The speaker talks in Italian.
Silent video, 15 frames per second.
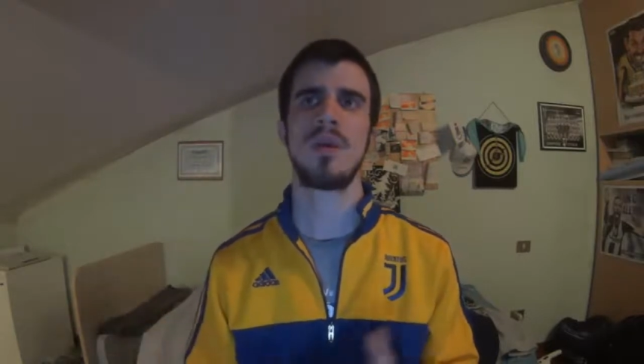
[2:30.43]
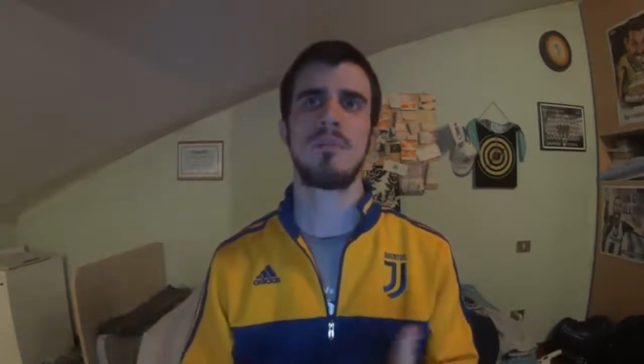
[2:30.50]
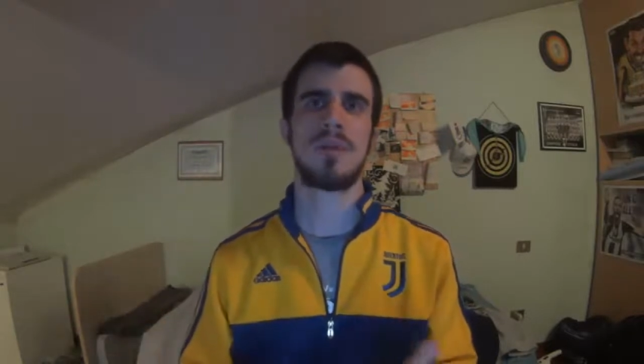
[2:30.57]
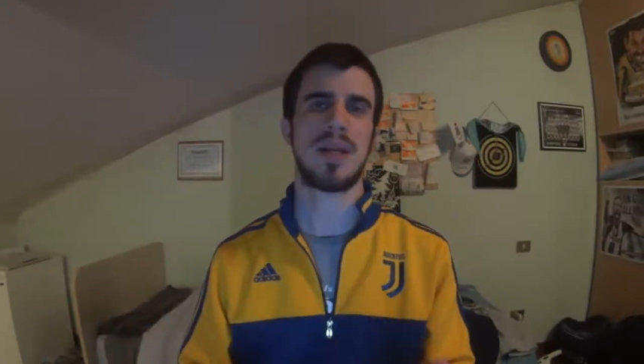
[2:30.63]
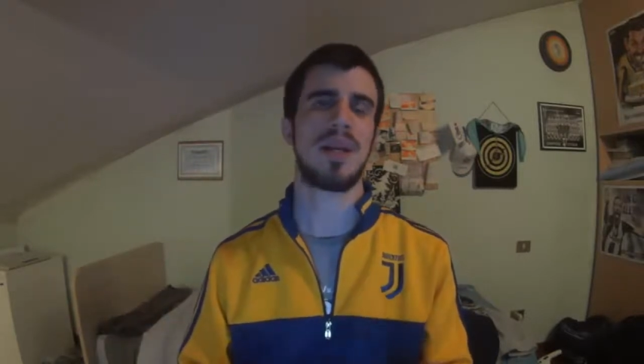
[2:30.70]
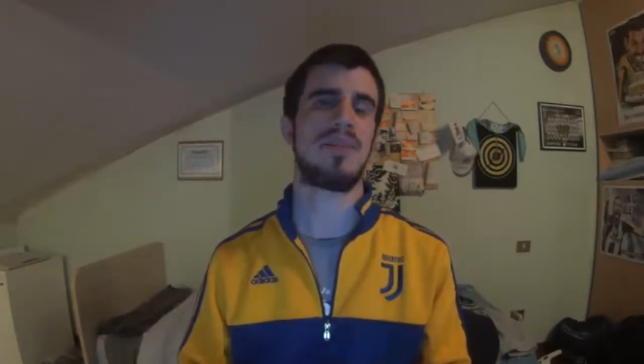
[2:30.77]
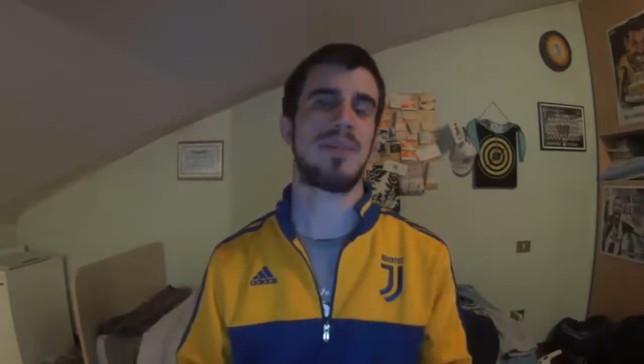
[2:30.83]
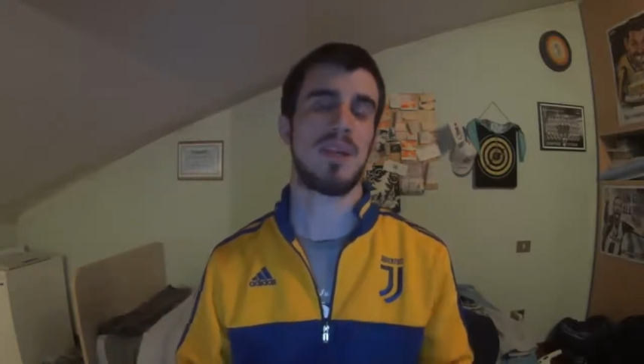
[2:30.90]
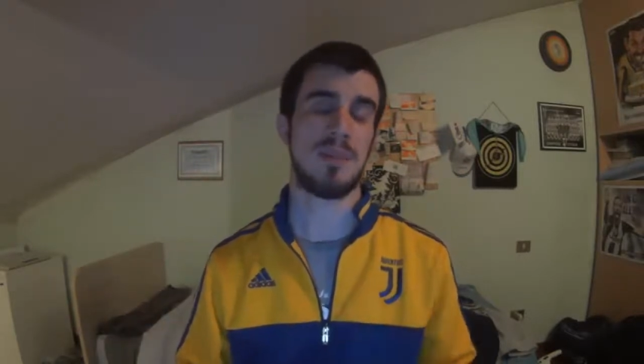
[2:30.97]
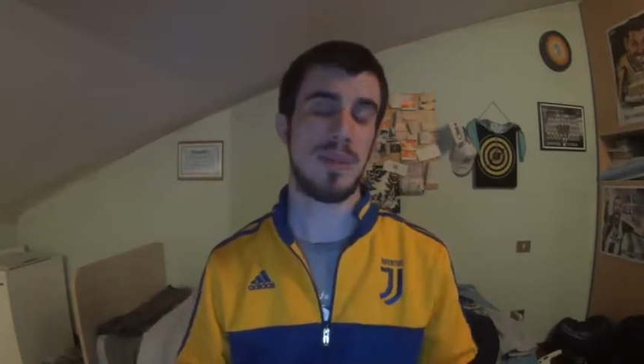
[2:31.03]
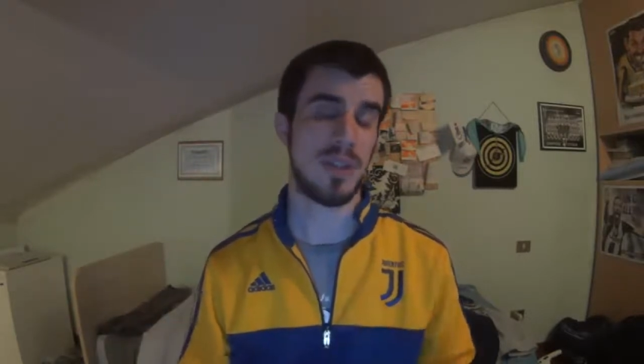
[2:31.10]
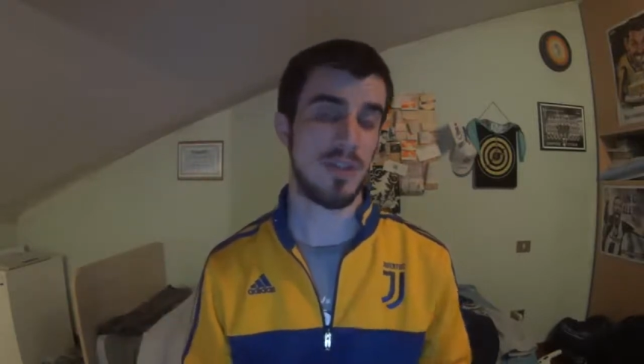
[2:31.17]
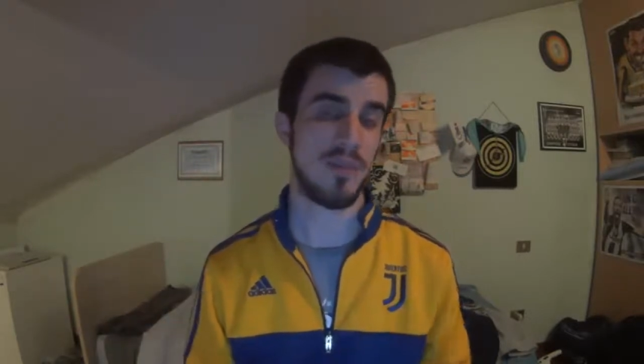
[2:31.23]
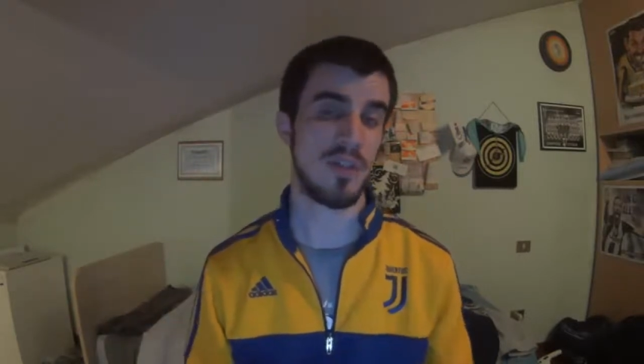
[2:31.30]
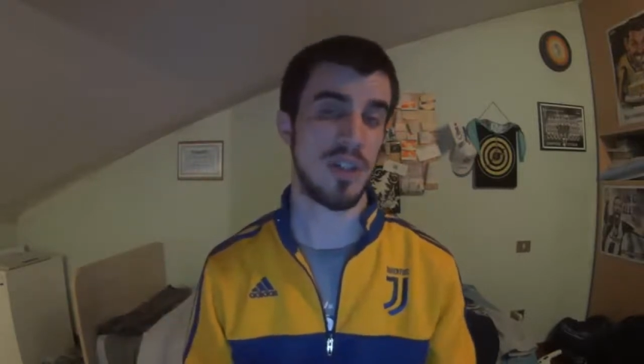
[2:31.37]
perché
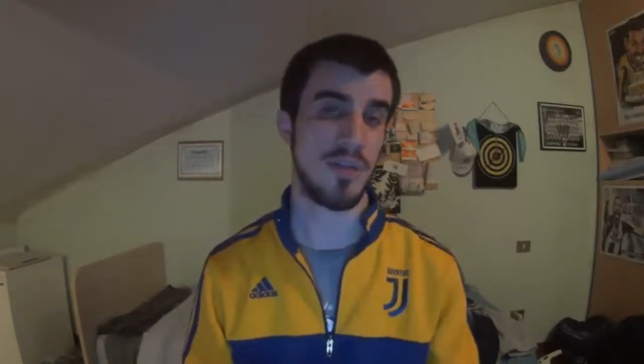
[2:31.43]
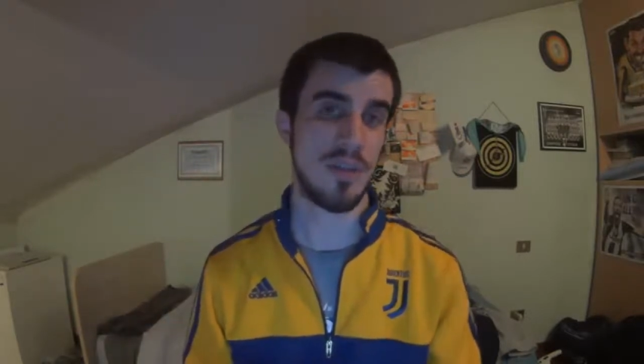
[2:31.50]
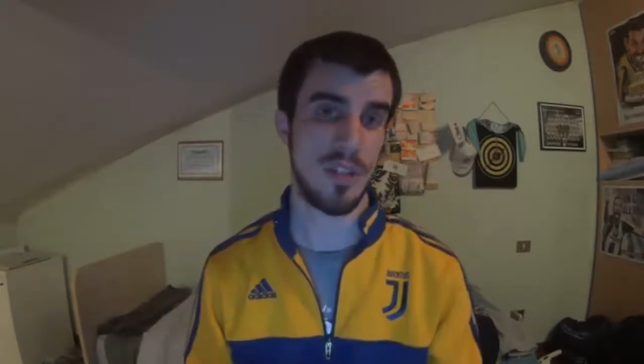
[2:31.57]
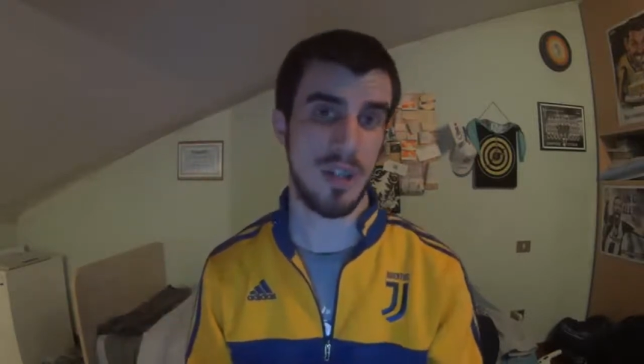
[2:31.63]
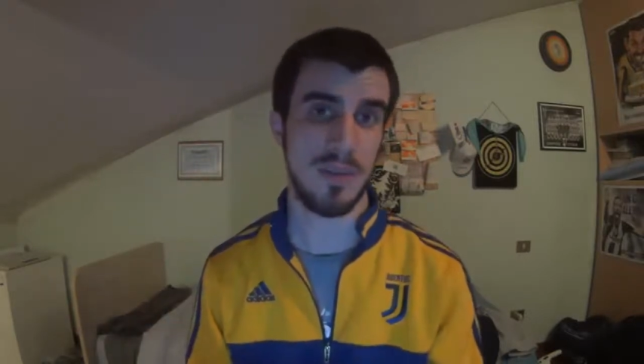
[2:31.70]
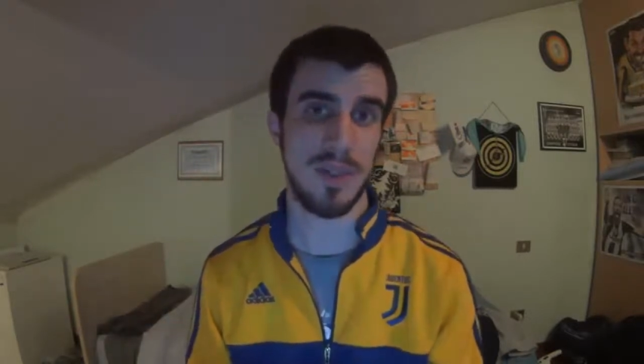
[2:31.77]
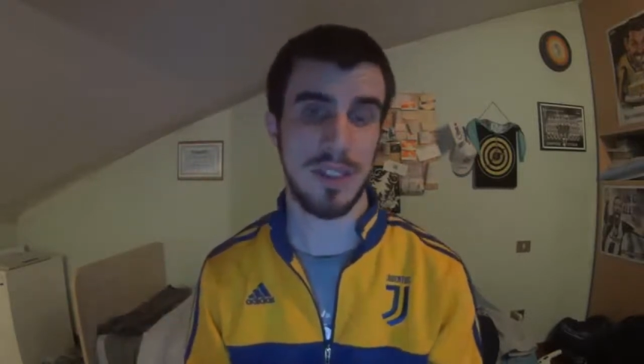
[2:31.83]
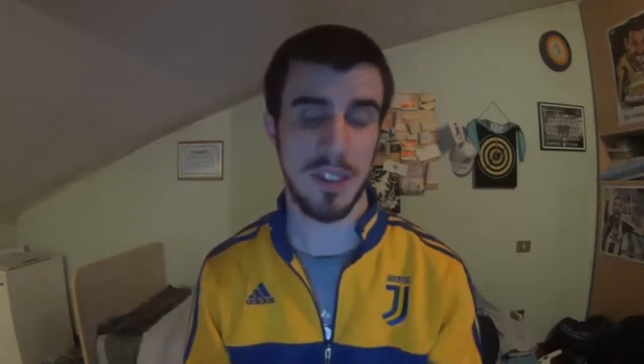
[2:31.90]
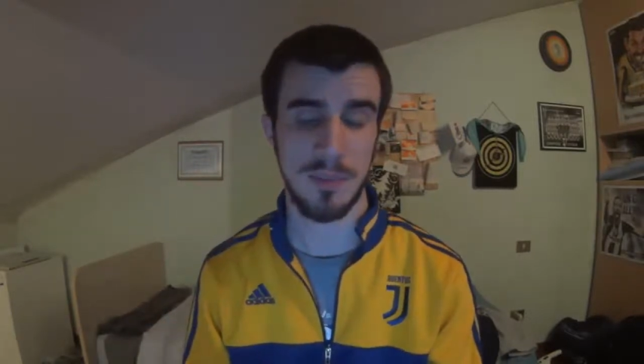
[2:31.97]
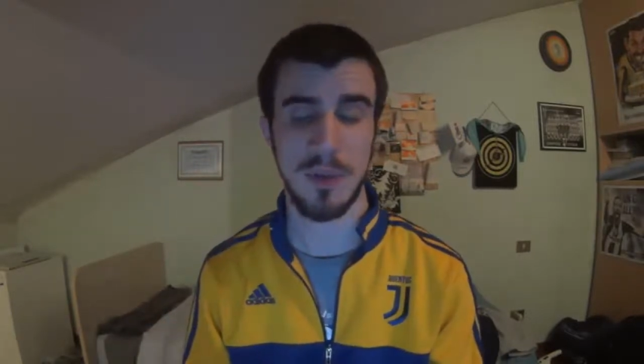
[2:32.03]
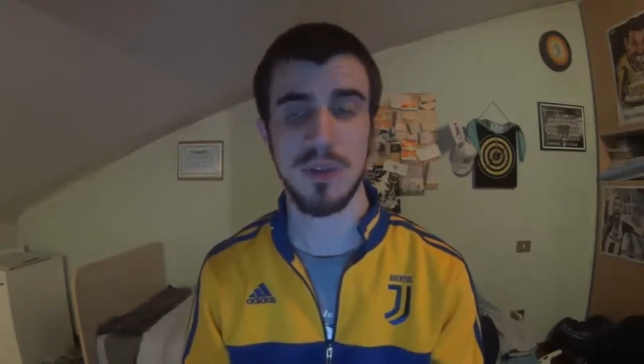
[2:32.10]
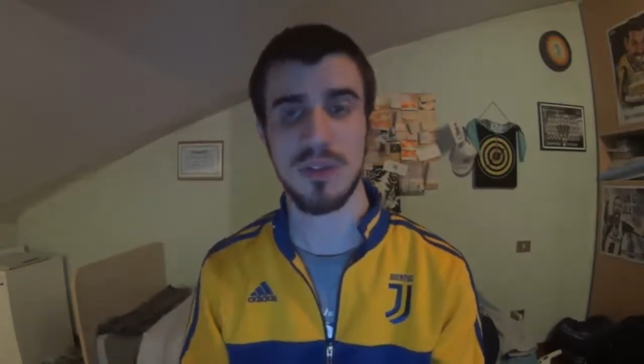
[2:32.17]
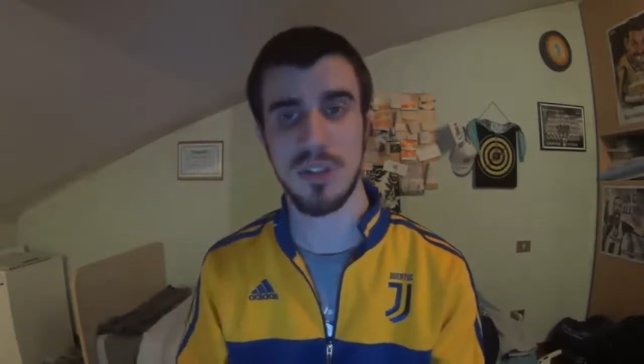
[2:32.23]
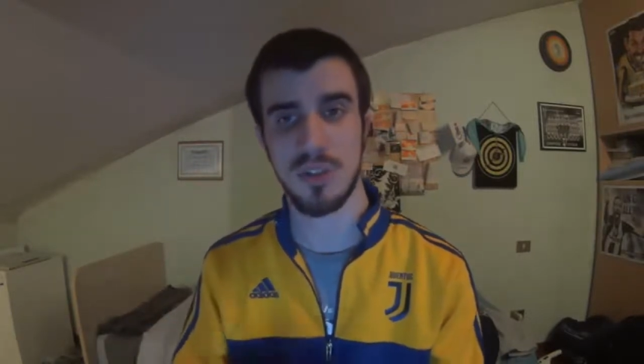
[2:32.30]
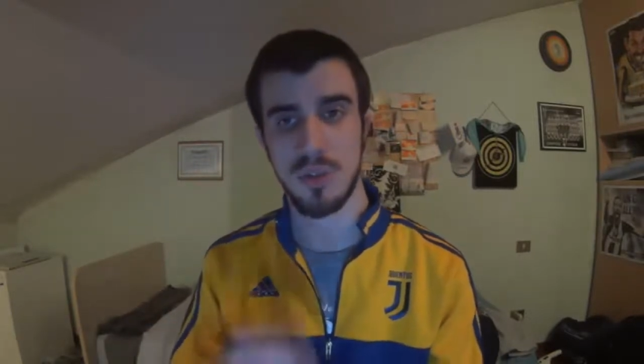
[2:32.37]
effettivamente forse ha messo la testa a
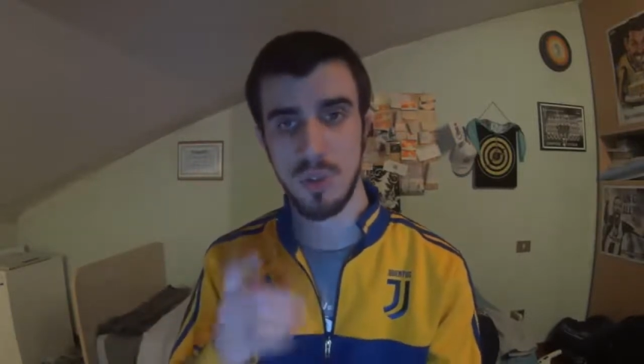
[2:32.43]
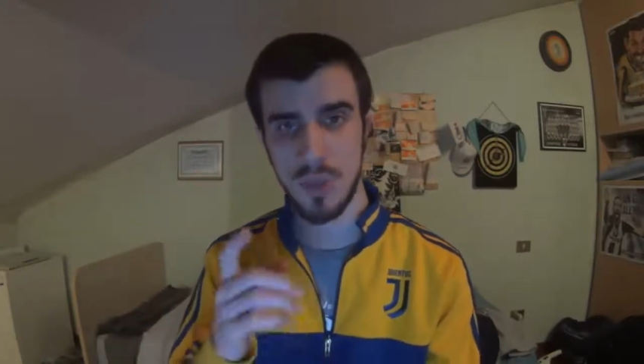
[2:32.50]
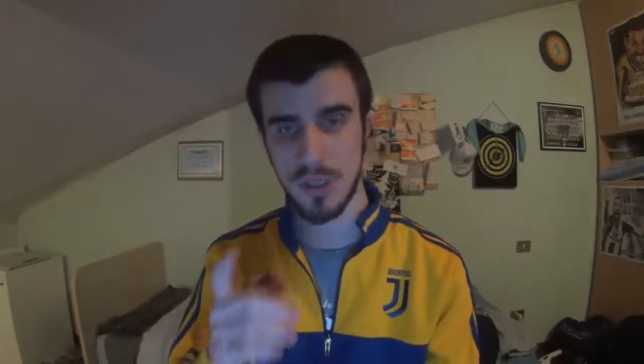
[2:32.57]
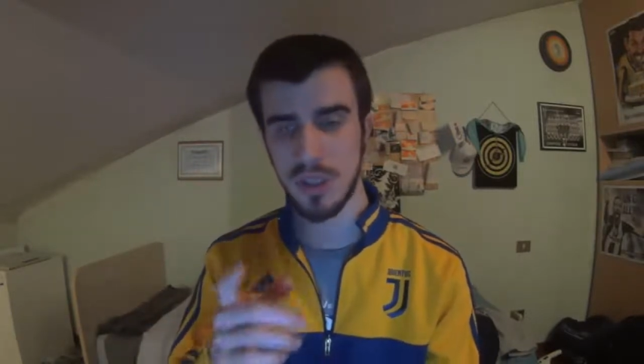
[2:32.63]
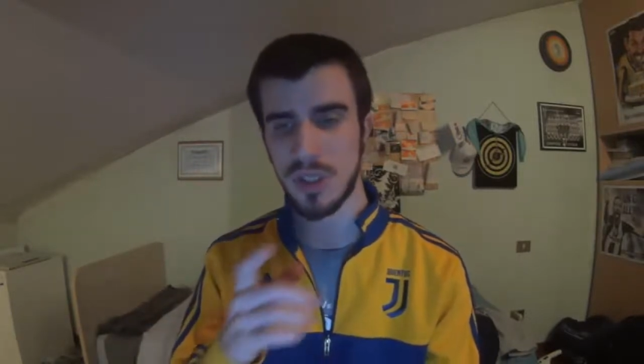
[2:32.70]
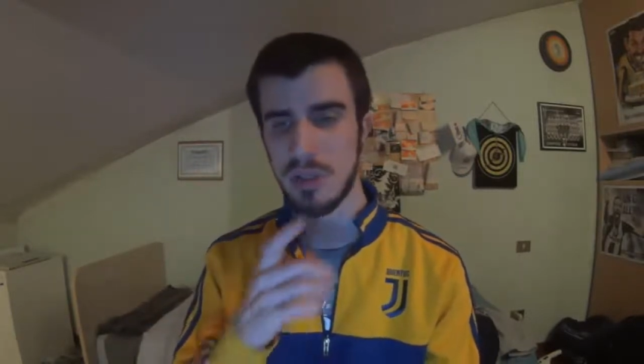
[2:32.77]
posto e su lui sto